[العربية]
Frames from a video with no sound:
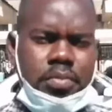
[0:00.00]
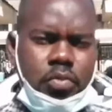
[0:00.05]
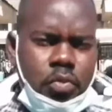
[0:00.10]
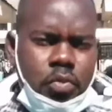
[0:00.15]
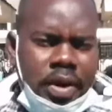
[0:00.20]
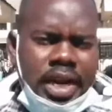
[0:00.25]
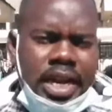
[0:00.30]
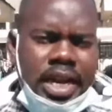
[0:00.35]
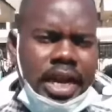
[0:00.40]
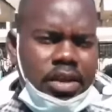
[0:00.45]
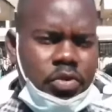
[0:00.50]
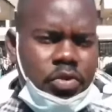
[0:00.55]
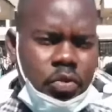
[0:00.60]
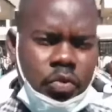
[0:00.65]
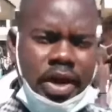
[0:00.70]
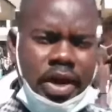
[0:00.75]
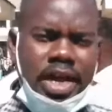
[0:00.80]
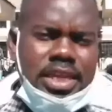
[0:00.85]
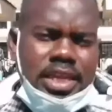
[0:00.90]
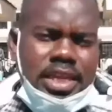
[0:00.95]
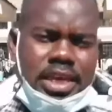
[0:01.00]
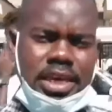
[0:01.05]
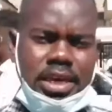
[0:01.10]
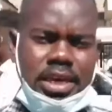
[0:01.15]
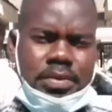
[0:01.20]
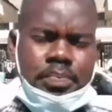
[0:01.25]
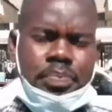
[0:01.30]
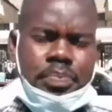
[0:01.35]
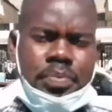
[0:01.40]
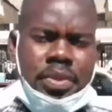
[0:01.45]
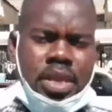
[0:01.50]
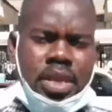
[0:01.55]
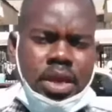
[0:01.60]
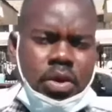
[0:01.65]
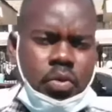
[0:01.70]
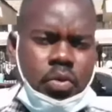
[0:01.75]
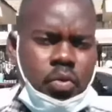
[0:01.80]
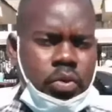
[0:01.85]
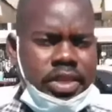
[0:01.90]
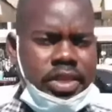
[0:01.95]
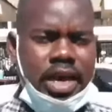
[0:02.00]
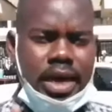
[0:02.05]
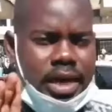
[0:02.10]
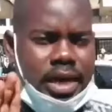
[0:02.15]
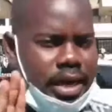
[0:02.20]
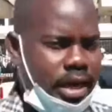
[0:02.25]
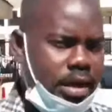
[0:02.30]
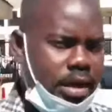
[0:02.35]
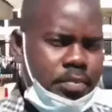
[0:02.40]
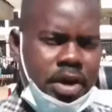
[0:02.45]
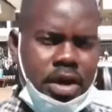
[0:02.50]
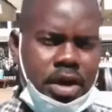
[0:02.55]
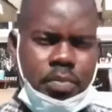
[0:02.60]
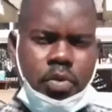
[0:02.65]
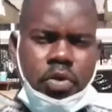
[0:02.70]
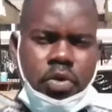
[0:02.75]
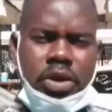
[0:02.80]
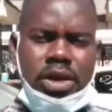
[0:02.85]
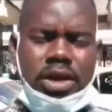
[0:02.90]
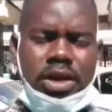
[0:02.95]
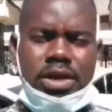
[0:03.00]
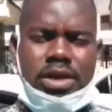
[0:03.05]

ممنهج واضح وده غير مقبول